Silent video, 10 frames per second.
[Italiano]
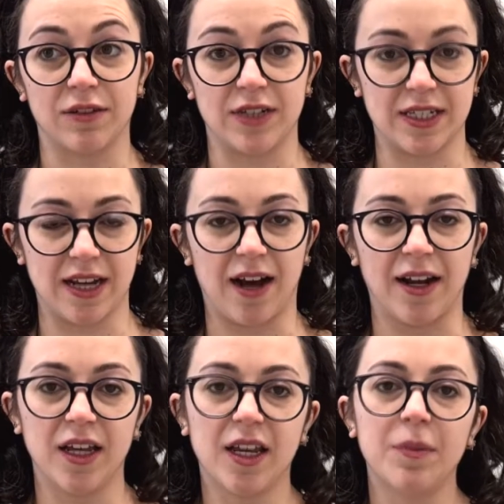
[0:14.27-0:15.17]

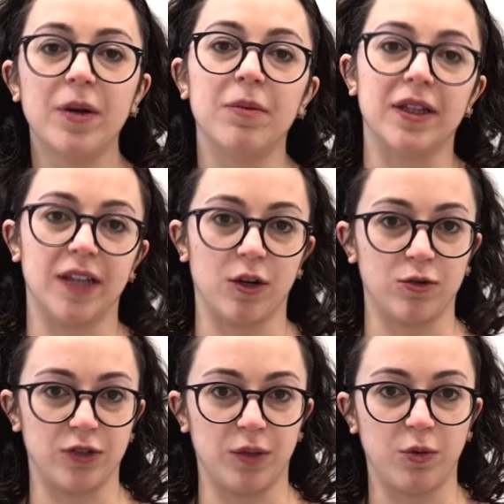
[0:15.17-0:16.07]
fiscale che permette ai
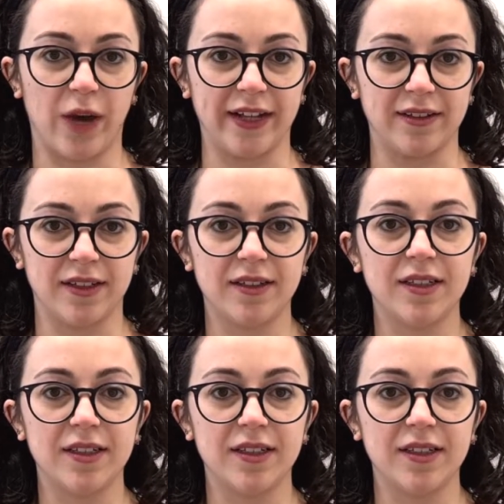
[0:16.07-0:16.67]
contribuenti